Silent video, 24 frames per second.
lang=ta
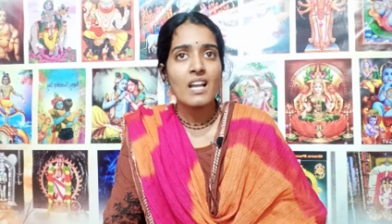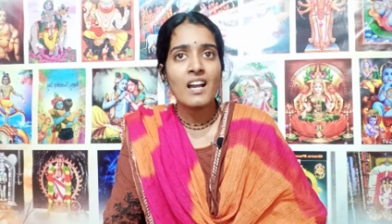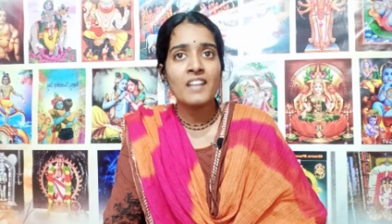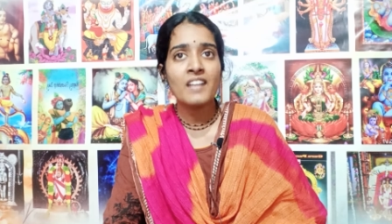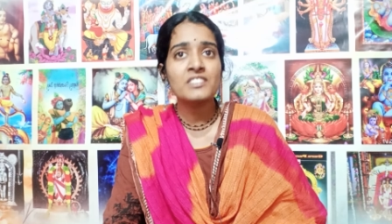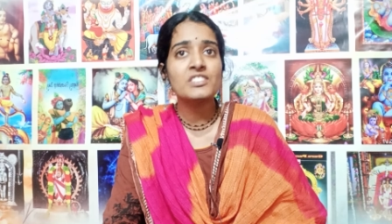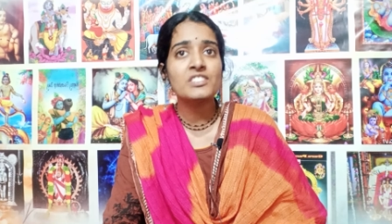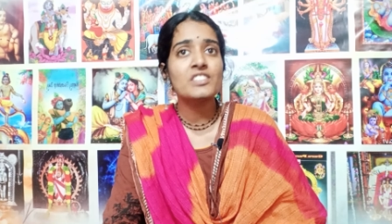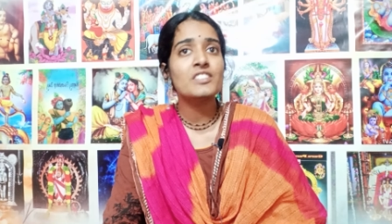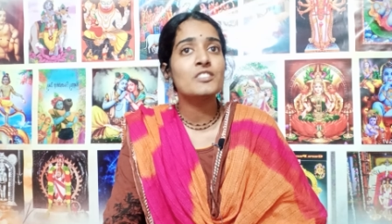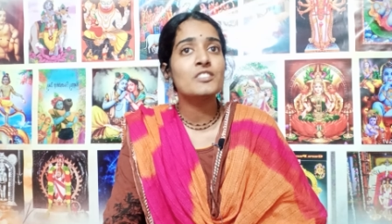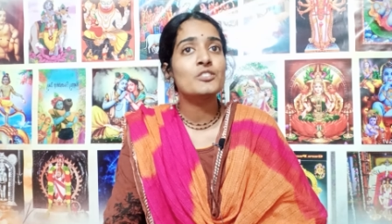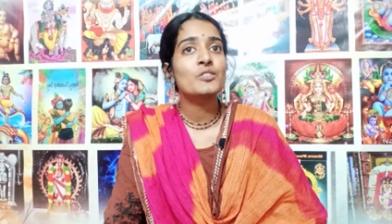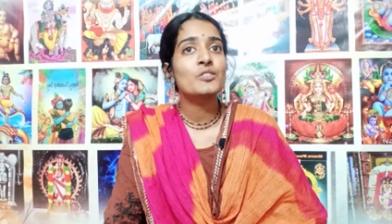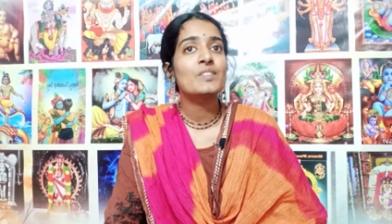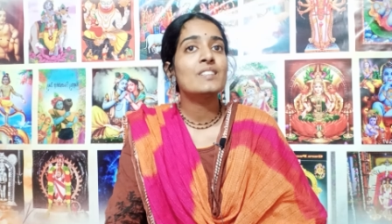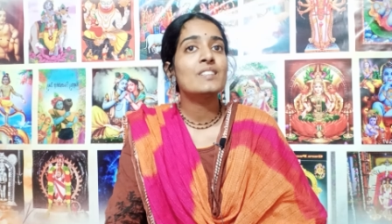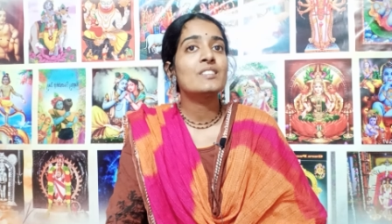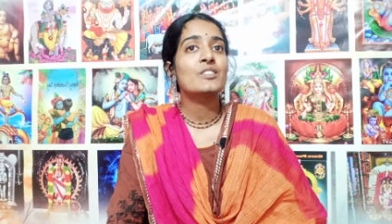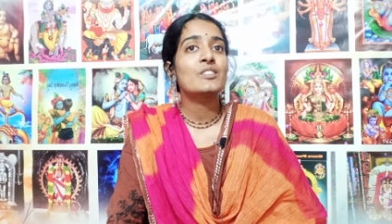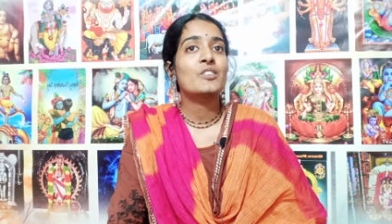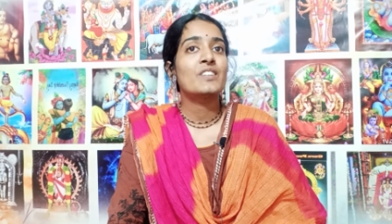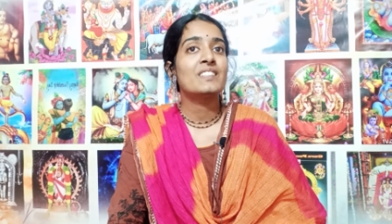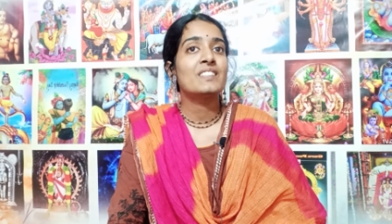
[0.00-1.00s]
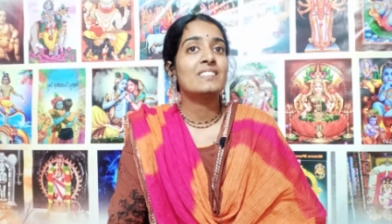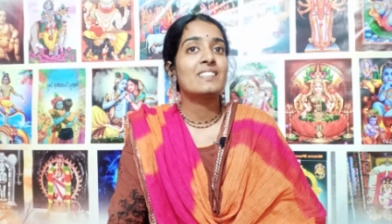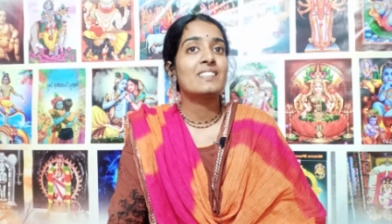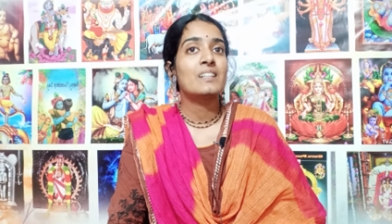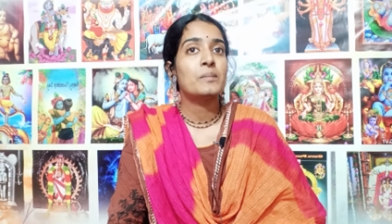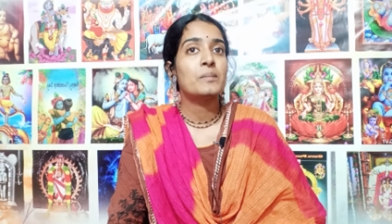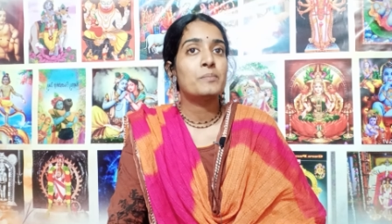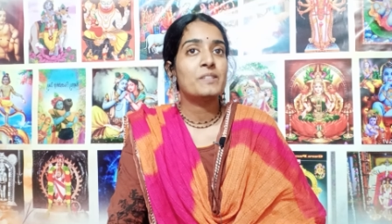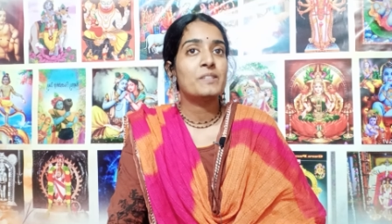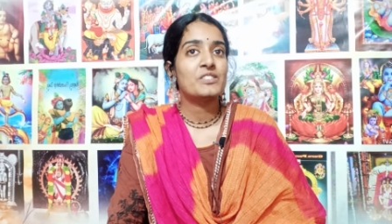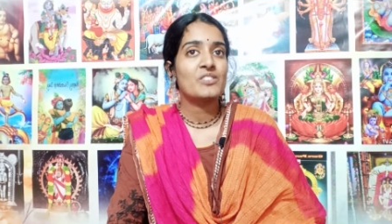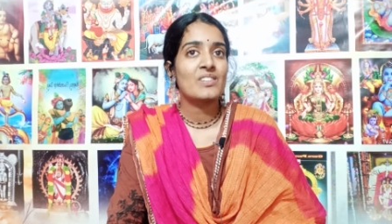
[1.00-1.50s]
ஆச்சரியத்தோடு அந்த
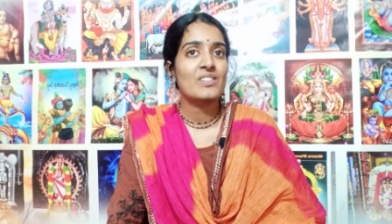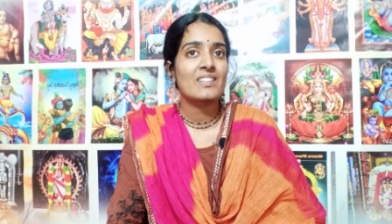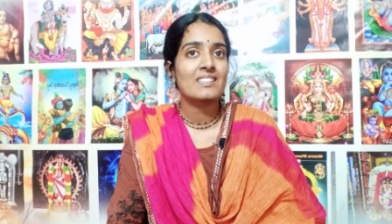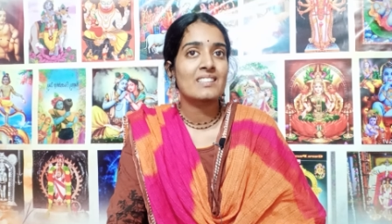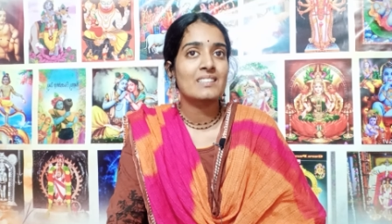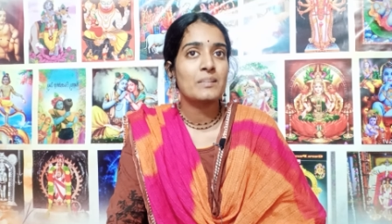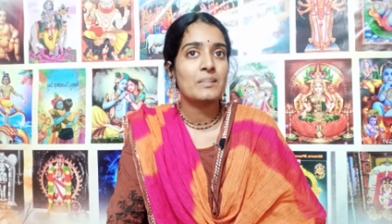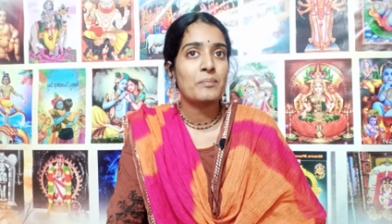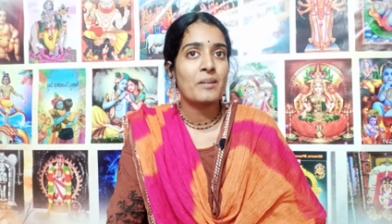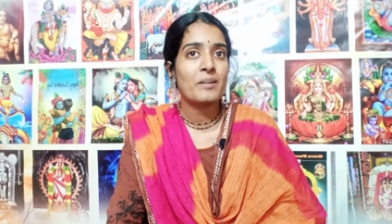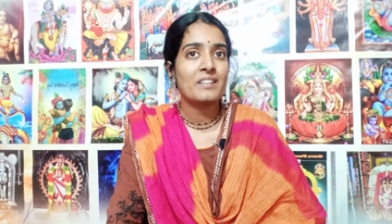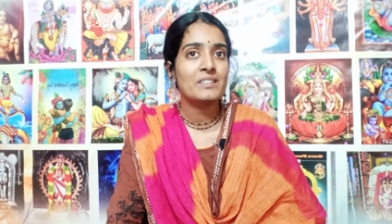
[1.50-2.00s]
குழந்தைகள் இப்படி சொல்கிறத